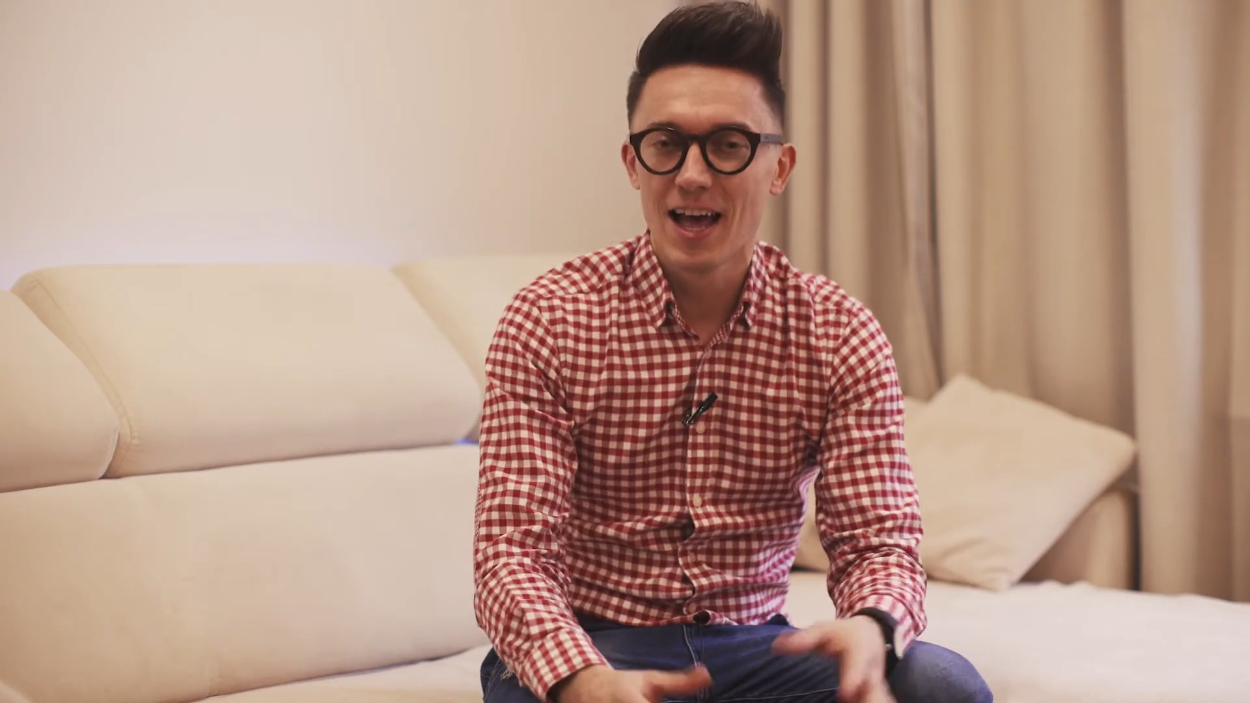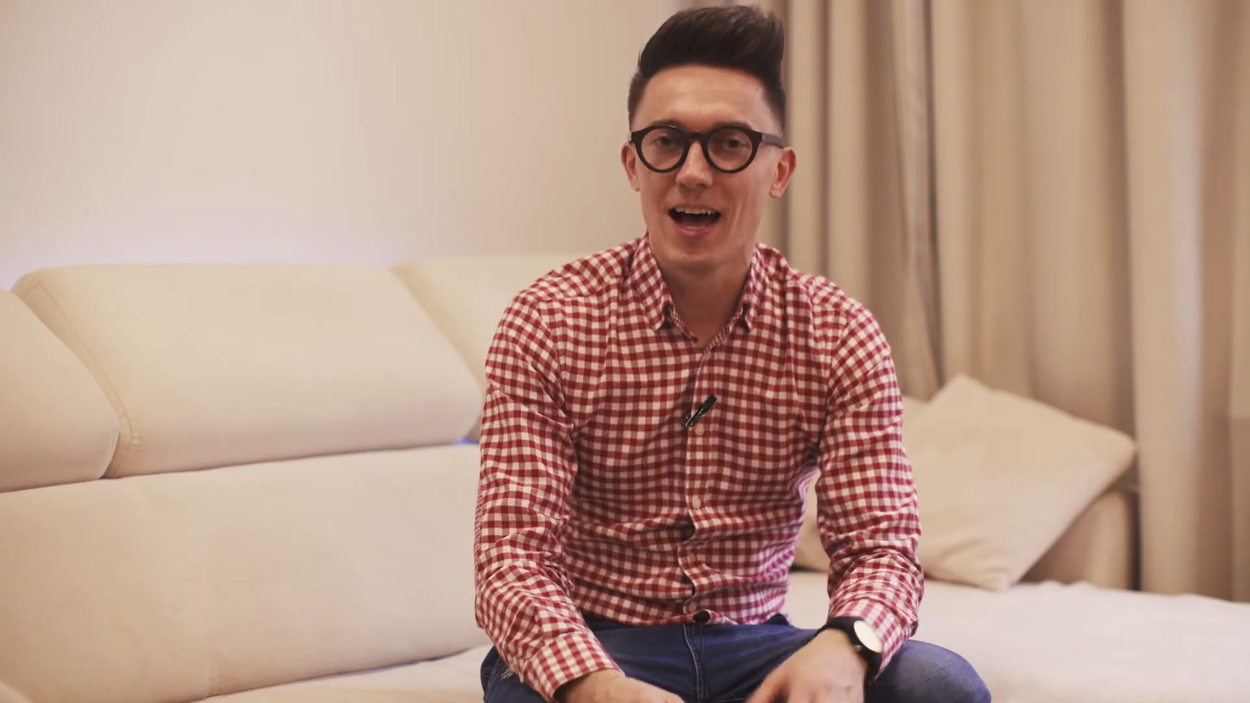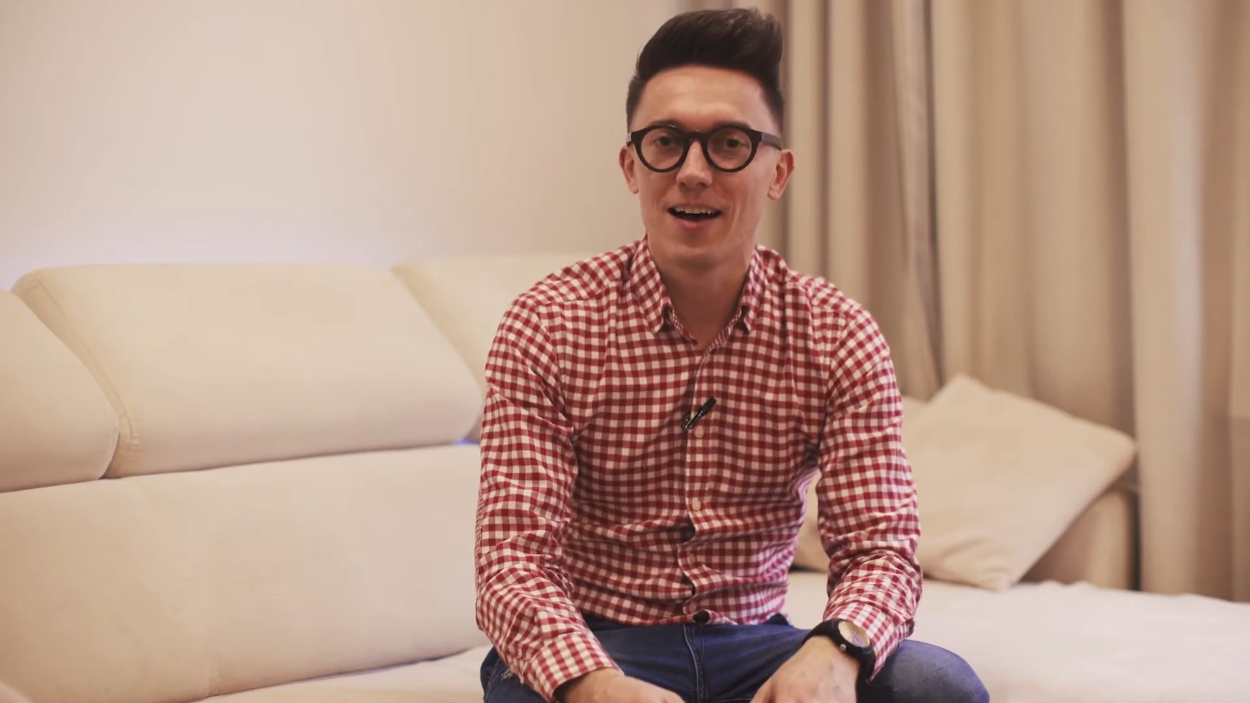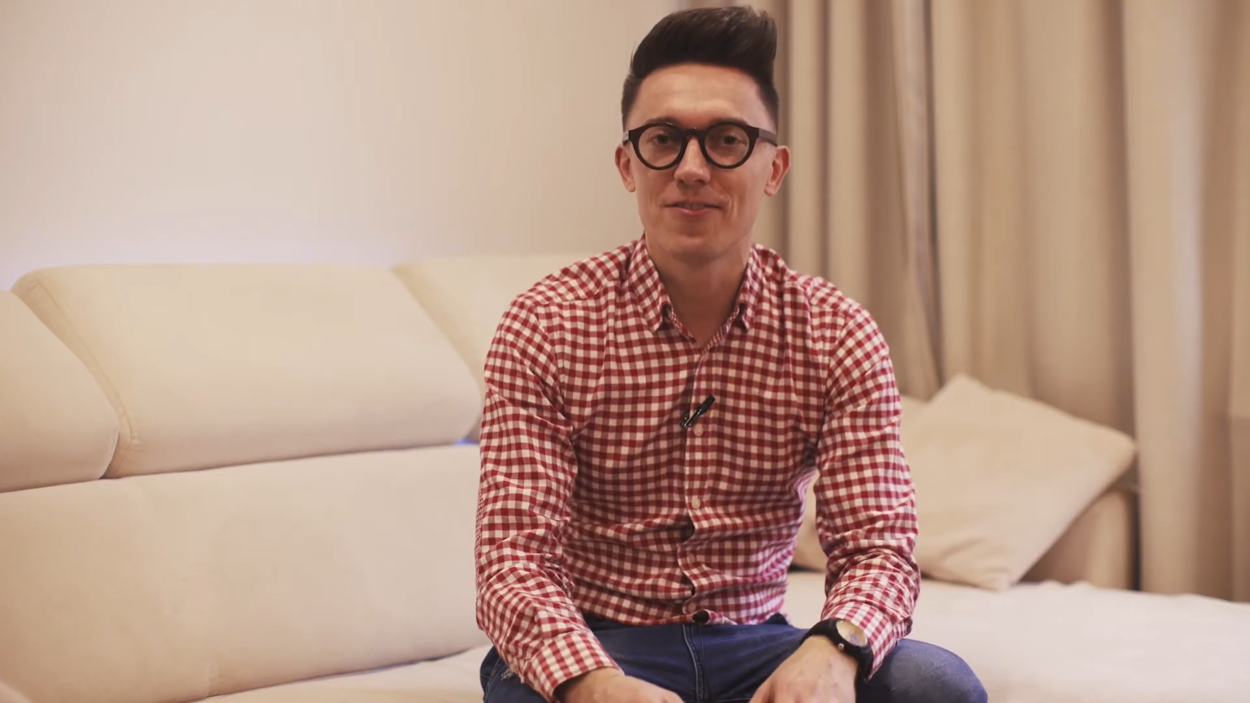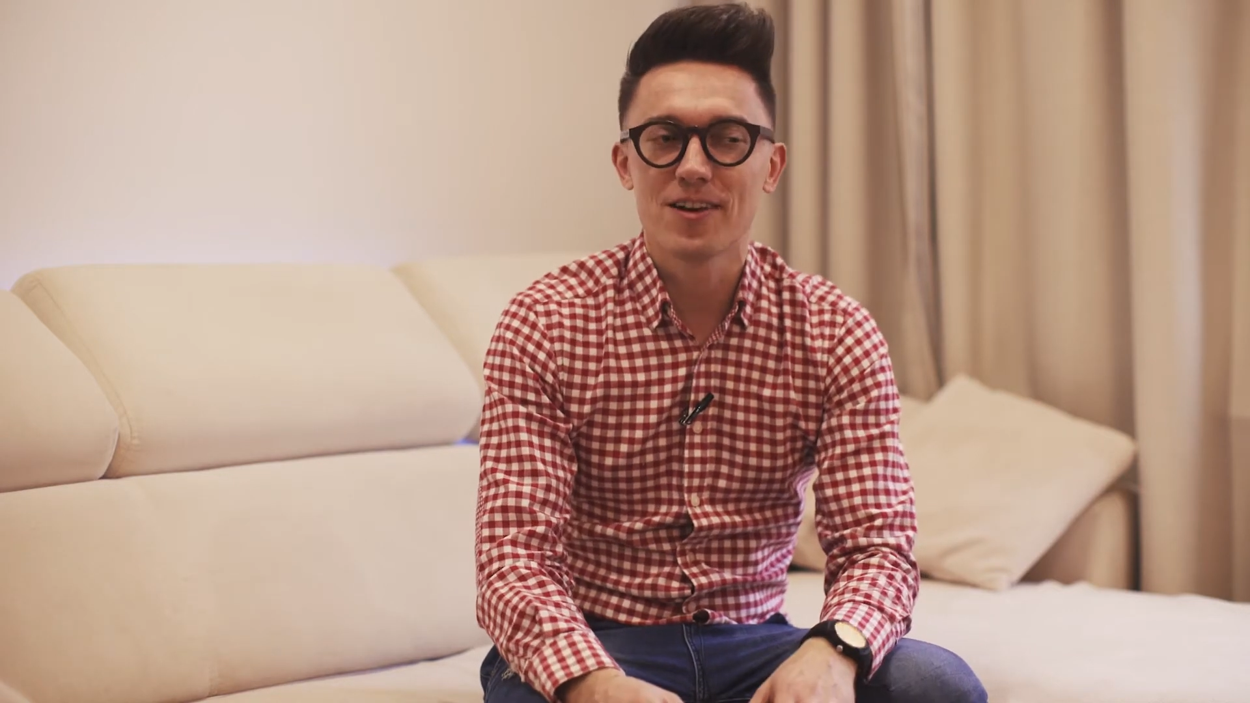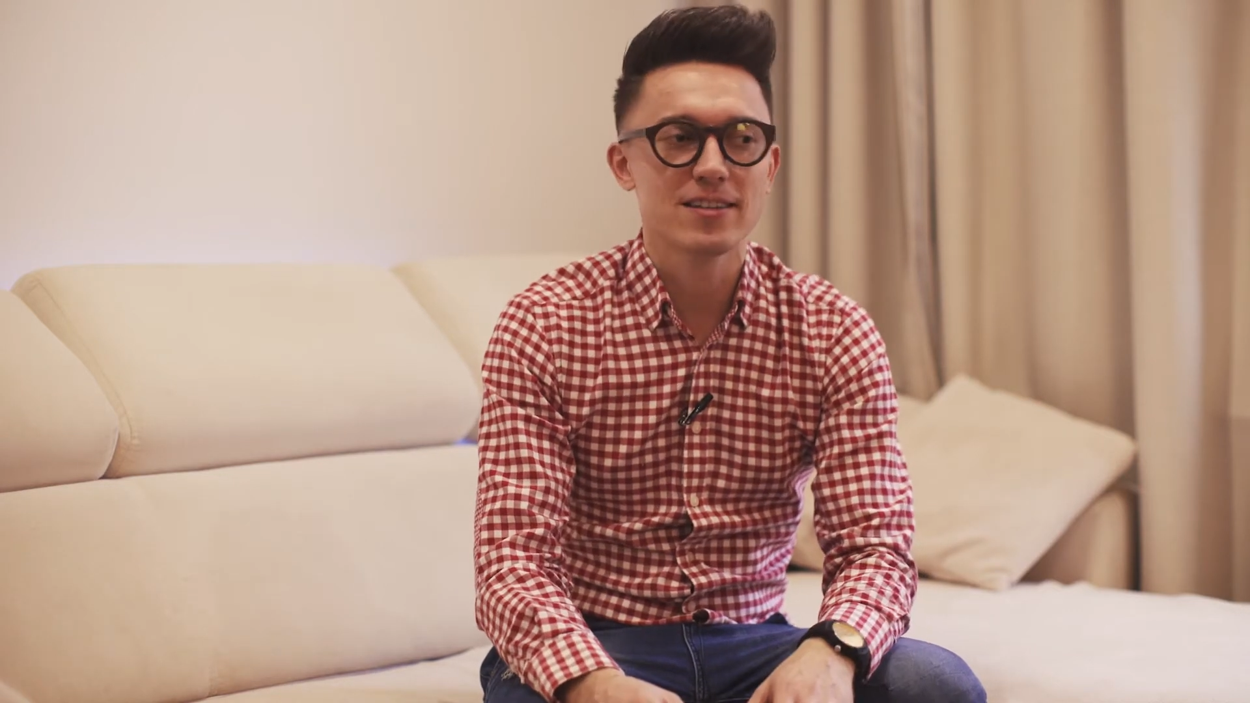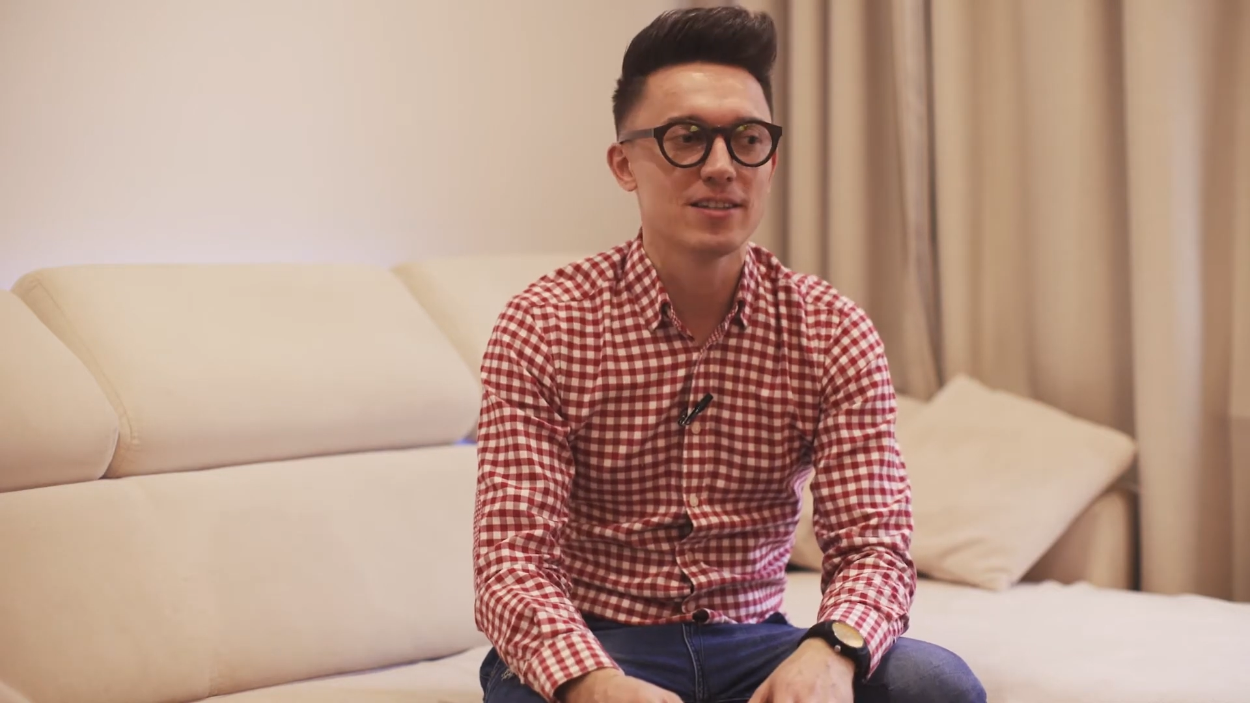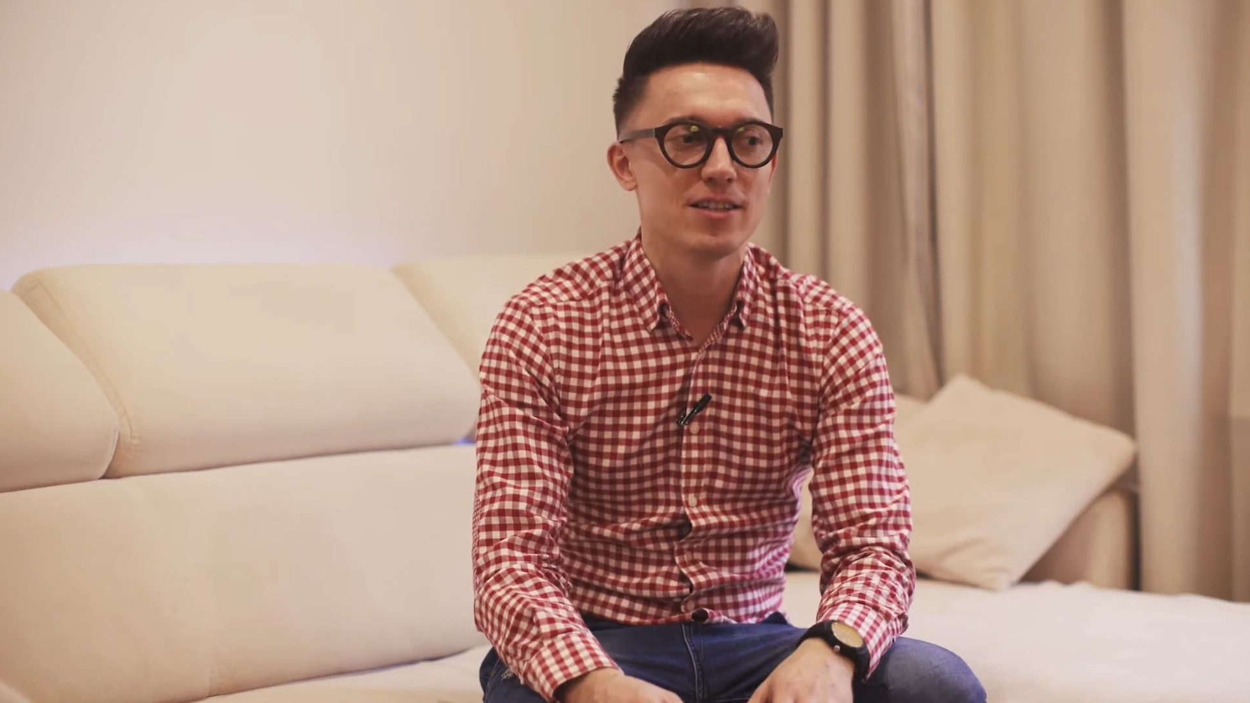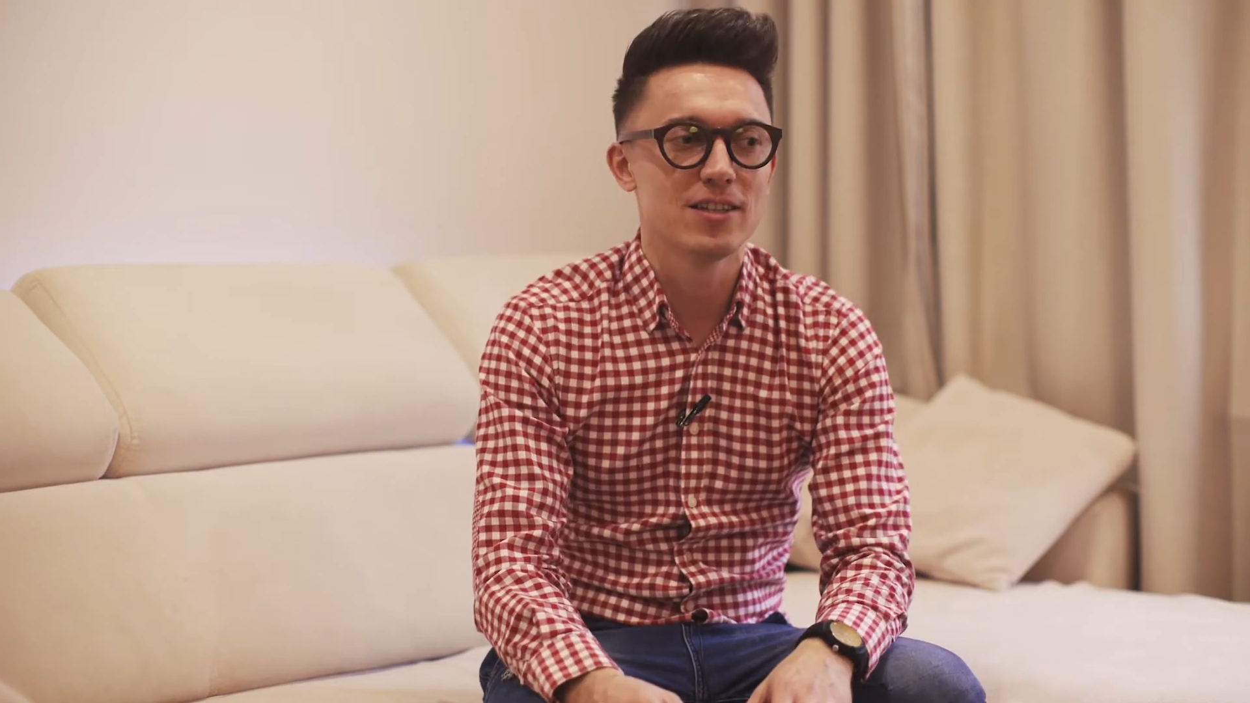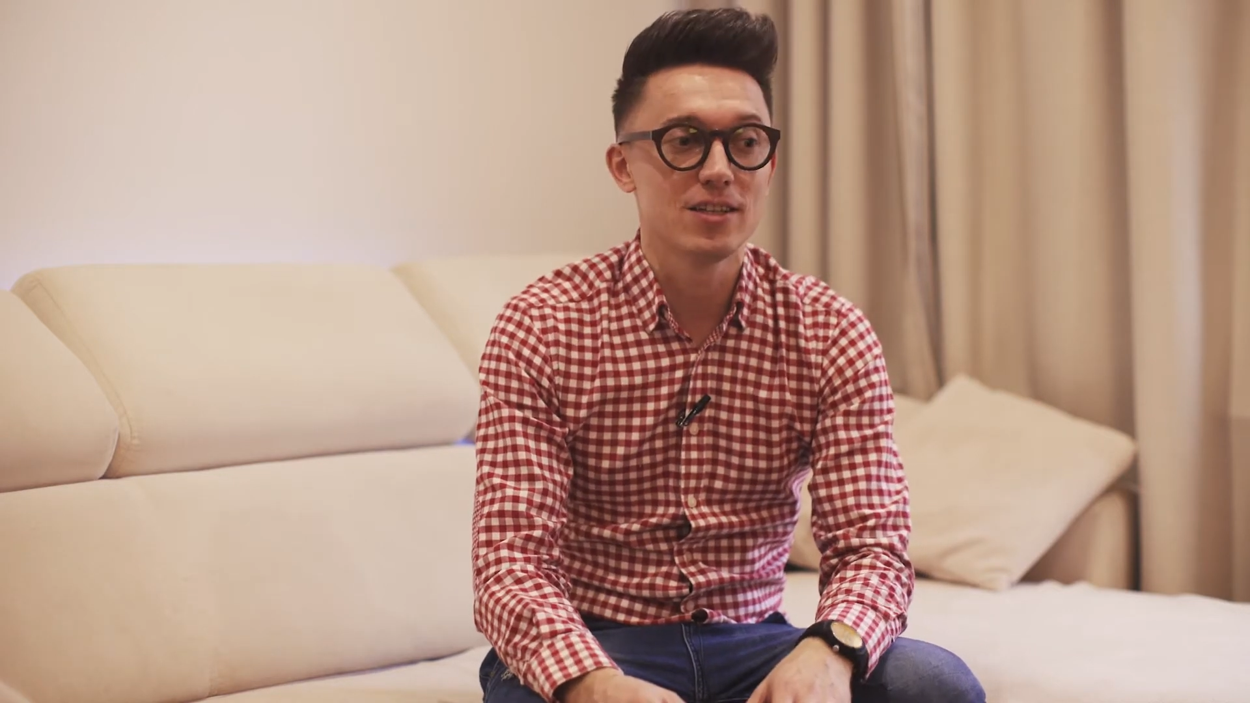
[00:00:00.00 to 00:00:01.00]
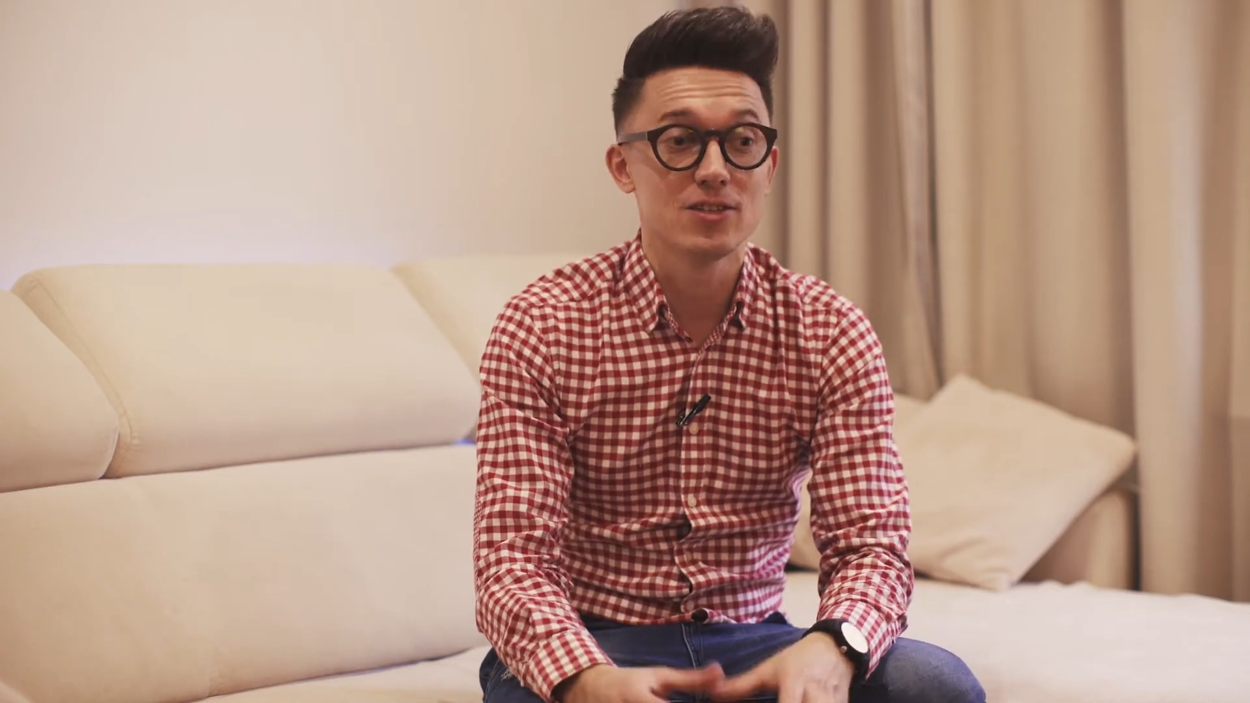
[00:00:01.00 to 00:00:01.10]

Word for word: a wraz y,